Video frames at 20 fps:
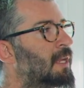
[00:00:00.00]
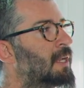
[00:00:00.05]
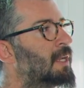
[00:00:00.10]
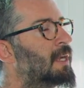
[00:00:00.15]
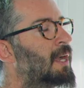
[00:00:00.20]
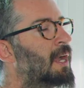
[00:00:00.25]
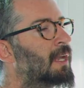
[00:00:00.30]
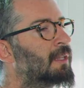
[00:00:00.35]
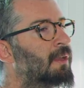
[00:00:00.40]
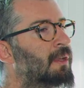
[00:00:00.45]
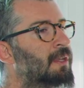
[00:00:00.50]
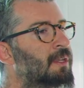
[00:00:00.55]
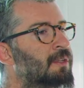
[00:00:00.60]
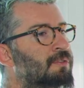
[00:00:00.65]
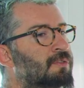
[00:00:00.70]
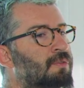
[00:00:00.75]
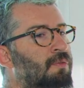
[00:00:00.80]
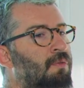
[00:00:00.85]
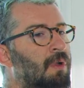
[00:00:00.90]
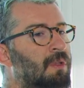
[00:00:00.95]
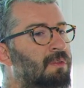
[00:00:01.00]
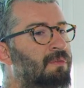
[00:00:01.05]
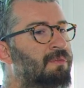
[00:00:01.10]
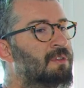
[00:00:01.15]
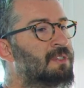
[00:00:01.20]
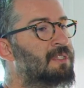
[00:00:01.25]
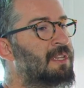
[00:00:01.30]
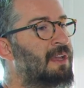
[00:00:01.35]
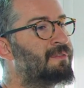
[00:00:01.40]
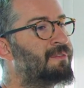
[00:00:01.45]
está ligada a isso, o quanto
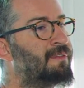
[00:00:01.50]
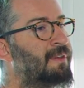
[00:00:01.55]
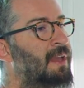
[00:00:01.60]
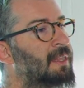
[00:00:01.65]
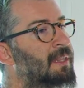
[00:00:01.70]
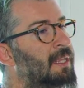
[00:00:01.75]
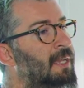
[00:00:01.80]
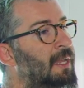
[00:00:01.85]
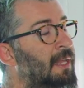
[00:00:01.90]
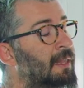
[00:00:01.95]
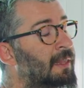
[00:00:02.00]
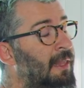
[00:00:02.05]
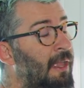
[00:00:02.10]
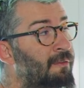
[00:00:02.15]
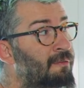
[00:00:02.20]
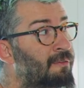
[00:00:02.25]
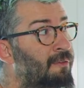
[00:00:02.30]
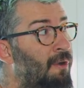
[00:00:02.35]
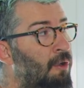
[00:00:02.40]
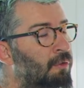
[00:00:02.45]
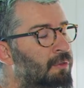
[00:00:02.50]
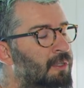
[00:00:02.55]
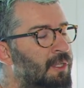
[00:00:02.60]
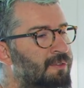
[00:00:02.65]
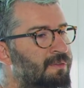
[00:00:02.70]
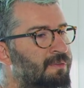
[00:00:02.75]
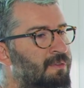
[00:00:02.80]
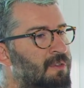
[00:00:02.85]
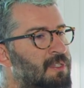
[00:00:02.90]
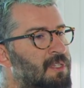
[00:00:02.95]
você afeta quem está em volta
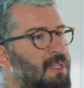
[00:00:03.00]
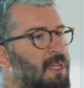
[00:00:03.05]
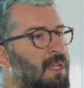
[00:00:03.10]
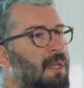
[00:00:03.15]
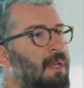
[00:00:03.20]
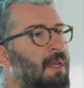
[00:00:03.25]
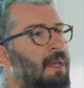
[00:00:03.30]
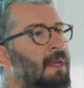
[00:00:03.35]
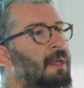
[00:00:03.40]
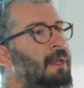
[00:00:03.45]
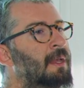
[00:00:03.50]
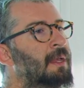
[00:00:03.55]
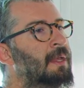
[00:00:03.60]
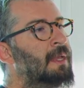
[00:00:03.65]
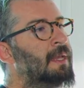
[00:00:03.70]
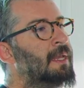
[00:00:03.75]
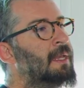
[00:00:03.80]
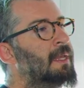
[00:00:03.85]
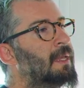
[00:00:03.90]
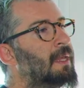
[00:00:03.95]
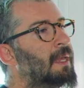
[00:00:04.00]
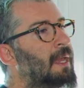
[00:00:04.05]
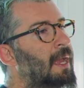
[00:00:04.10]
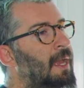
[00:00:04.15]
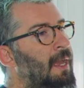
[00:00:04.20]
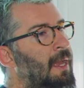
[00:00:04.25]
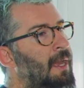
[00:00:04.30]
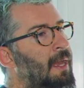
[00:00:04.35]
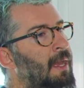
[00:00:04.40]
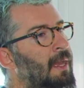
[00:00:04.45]
de você. É
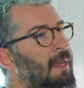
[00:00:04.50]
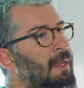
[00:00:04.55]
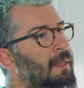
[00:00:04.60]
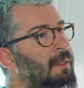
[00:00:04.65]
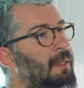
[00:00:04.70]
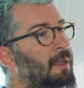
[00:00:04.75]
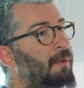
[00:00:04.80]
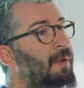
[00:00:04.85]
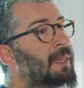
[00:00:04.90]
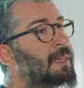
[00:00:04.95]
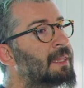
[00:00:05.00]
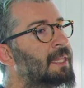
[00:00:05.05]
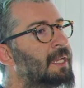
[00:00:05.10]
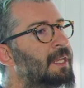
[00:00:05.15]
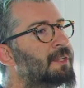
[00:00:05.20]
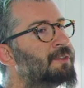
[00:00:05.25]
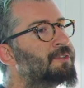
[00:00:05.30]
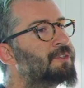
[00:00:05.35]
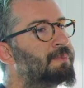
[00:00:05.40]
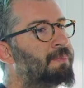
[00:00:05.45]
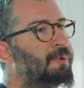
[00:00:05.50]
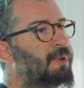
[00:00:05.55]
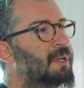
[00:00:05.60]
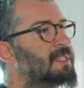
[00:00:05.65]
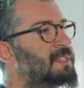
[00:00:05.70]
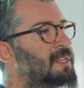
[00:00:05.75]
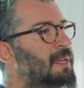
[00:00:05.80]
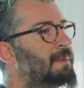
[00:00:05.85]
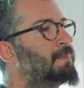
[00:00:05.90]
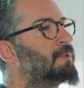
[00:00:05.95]
é, então é triste, por
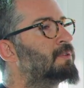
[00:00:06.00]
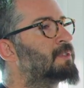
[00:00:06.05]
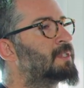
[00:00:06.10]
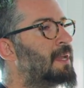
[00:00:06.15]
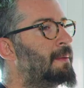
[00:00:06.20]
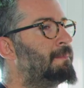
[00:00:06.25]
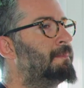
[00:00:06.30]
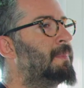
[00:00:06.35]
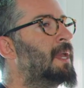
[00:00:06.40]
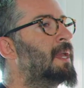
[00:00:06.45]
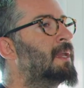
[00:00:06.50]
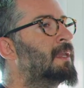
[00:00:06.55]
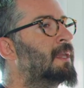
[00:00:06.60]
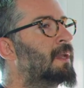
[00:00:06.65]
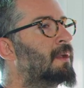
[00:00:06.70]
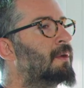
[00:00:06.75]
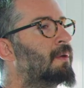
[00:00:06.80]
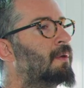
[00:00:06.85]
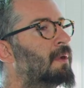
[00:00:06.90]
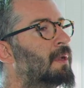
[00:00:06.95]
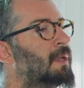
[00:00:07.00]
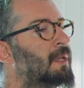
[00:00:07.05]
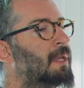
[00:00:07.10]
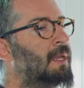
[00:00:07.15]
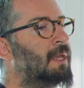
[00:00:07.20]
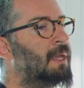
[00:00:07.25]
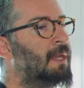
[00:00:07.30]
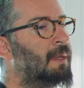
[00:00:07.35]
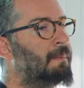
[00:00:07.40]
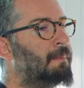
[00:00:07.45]
exemplo, saber que,
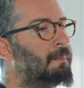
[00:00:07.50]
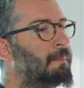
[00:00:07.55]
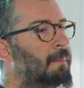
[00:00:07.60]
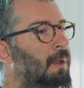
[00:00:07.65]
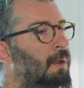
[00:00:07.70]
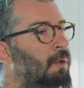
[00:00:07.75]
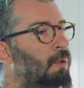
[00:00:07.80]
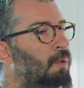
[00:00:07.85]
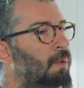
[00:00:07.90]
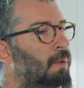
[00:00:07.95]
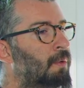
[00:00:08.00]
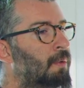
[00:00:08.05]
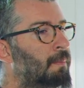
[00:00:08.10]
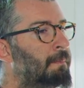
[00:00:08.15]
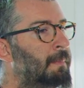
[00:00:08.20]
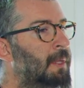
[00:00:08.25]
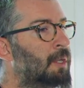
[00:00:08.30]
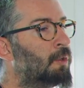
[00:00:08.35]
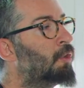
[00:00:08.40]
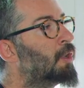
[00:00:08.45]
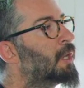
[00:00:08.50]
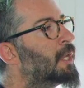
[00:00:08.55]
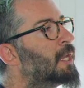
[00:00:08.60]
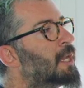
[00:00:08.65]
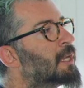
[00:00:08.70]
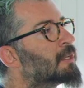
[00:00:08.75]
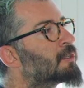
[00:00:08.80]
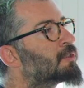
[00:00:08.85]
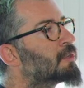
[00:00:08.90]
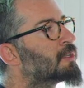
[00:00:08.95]
que
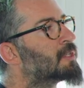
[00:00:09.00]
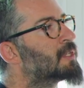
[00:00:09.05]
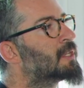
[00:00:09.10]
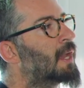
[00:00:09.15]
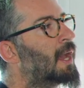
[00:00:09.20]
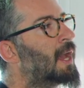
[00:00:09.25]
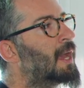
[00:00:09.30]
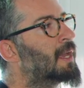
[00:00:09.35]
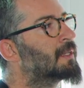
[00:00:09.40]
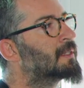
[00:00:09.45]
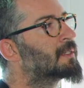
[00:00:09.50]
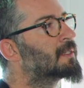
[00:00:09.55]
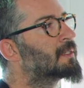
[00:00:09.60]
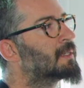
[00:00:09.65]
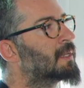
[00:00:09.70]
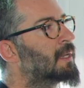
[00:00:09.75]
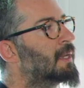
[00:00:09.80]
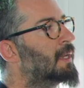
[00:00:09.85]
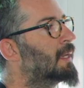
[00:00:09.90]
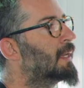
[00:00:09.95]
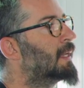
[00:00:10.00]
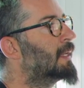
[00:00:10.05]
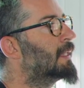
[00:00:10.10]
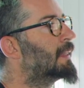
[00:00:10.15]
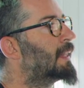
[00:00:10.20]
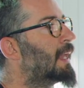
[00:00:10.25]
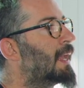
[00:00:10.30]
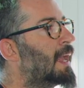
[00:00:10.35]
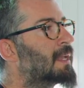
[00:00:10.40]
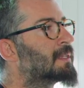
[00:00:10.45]
minorias sociais
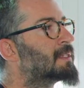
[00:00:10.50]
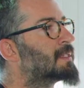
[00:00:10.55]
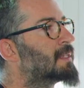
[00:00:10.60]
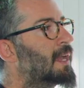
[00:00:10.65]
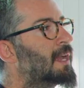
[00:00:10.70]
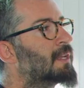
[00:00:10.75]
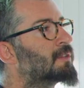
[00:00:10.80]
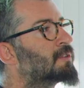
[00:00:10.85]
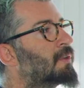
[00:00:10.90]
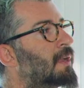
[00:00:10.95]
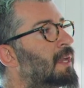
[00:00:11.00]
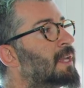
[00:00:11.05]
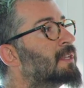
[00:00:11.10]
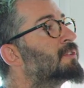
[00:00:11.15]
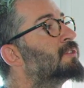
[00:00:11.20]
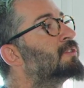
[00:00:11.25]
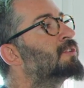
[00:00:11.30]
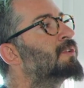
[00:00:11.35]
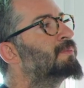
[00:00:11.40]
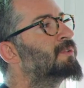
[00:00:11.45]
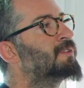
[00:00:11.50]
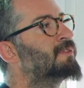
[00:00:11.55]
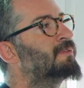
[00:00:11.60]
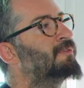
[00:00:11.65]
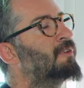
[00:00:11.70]
têm acesso a esse tipo de